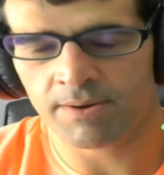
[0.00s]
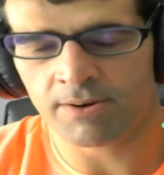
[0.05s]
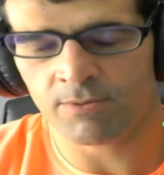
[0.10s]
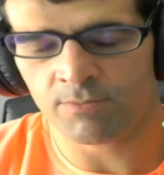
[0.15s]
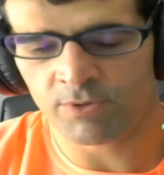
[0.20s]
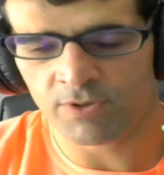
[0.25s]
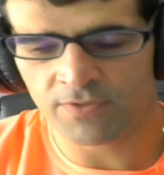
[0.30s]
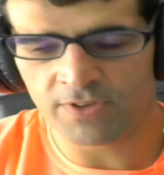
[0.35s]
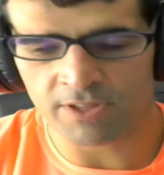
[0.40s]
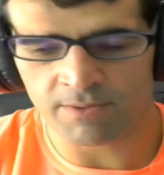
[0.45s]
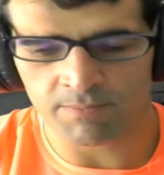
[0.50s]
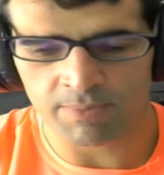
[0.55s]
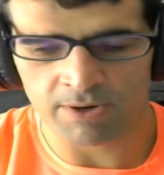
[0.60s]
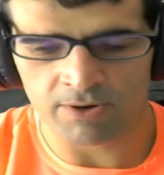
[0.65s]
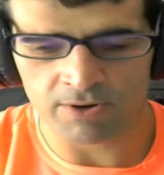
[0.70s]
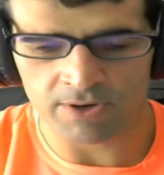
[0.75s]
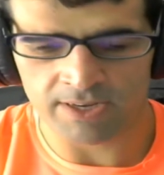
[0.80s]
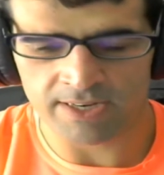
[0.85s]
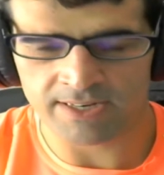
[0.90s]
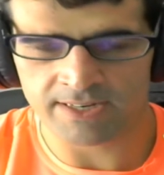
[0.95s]
muy difícil,
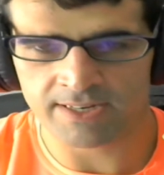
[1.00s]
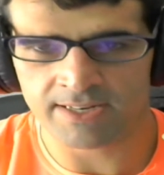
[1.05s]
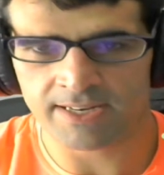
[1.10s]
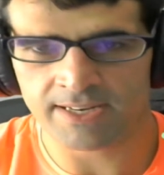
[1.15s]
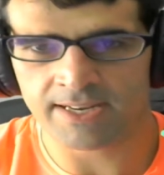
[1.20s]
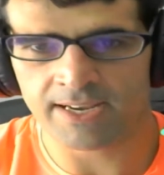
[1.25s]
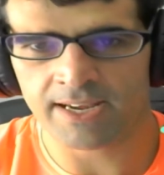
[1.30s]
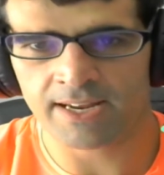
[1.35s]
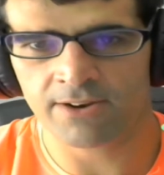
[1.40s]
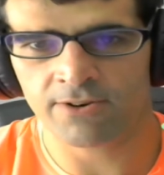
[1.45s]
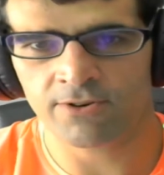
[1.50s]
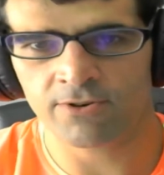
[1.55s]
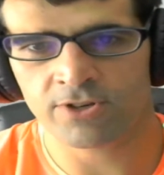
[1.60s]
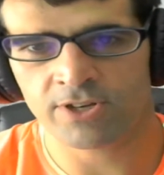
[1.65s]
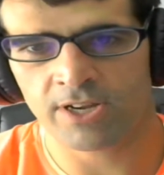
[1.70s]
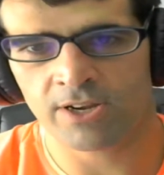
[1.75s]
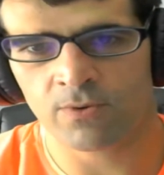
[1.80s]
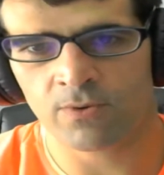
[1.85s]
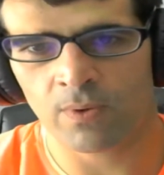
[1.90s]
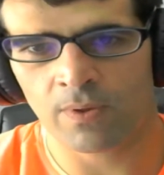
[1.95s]
pero que sí que no
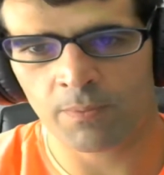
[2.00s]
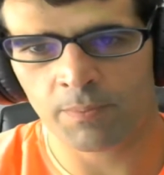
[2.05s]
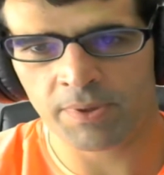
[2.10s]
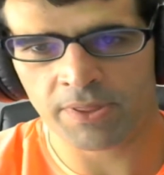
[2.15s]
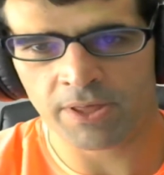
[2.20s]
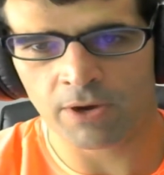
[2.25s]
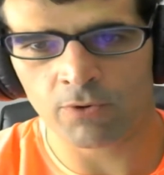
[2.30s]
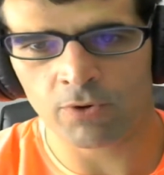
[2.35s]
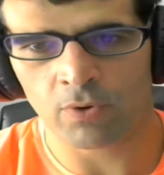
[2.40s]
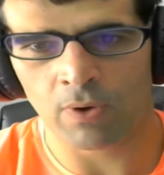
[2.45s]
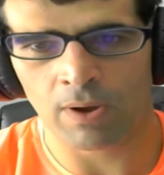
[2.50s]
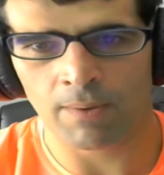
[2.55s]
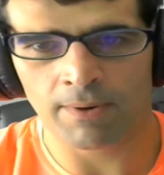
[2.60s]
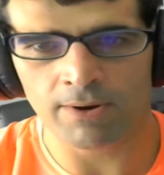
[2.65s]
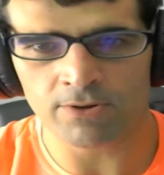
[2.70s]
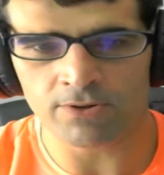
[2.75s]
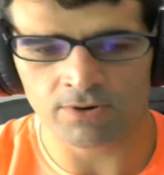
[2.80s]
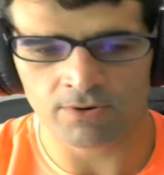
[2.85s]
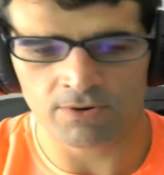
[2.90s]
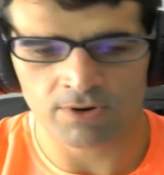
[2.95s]
sé cuándo empieza uno y cuándo
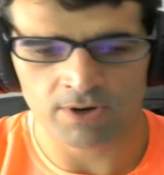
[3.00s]
otro.